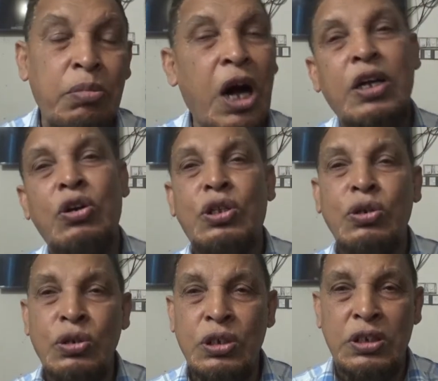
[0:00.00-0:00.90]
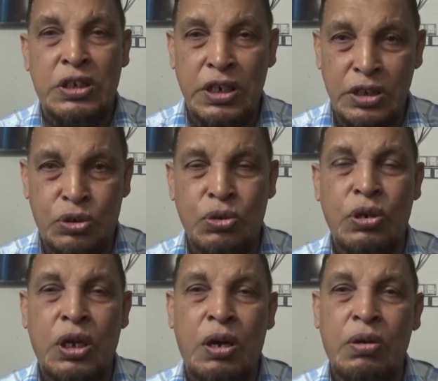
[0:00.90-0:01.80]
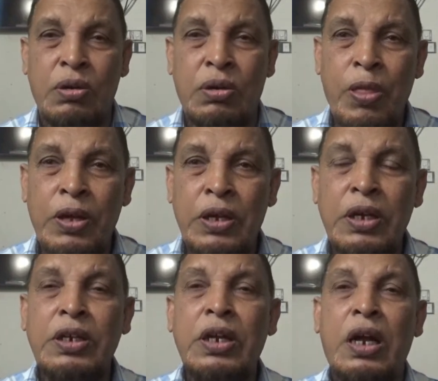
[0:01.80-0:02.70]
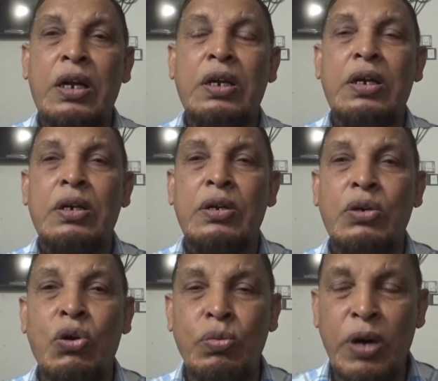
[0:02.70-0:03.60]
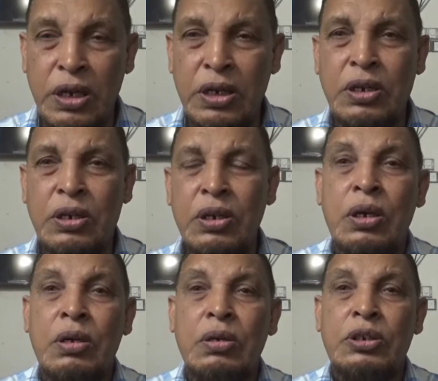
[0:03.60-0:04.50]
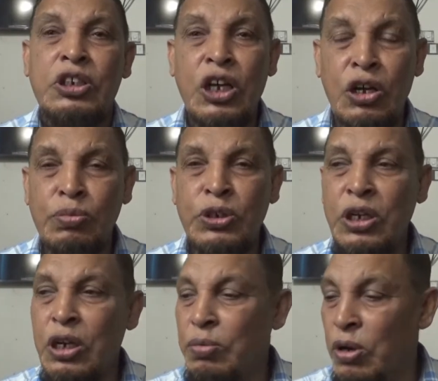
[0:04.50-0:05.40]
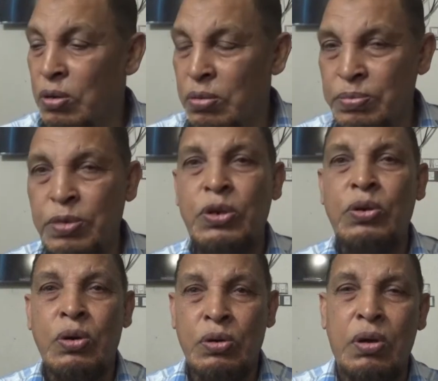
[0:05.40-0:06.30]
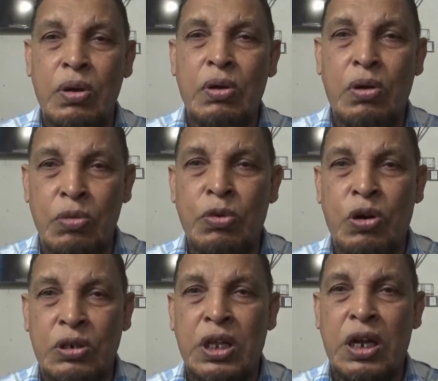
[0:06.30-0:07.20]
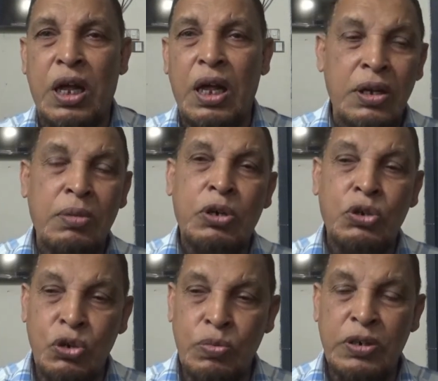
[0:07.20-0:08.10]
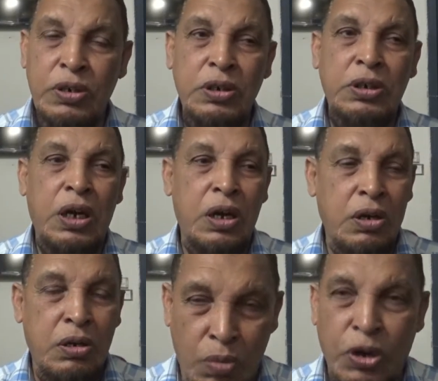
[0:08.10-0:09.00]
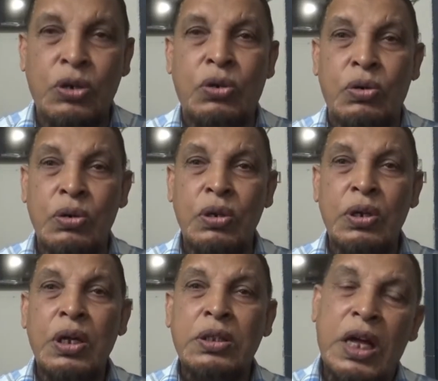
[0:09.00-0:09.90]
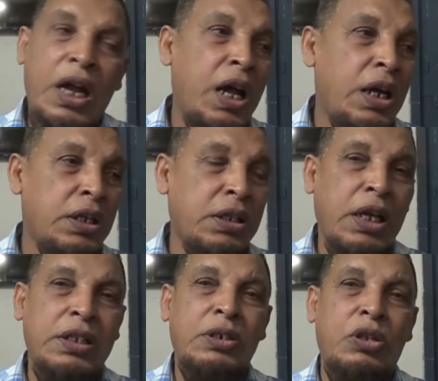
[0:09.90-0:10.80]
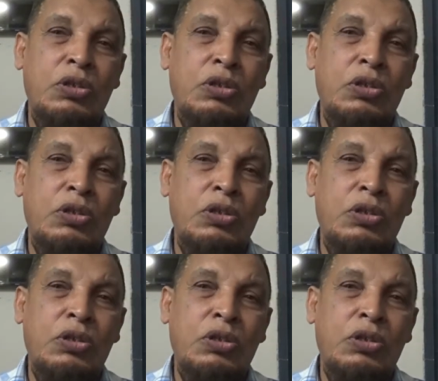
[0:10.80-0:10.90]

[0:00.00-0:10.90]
ভাগীরথী নদীতে ট্রেনিং শুরু হয়ে গেল ইন্ডিয়ান নৌবাহিনীর সিনিয়র অফিসার এবং বিভিন্ন কর্মকর্তারা এবং নৌবাহিনীর যারা কমান্ডো তারা তাদের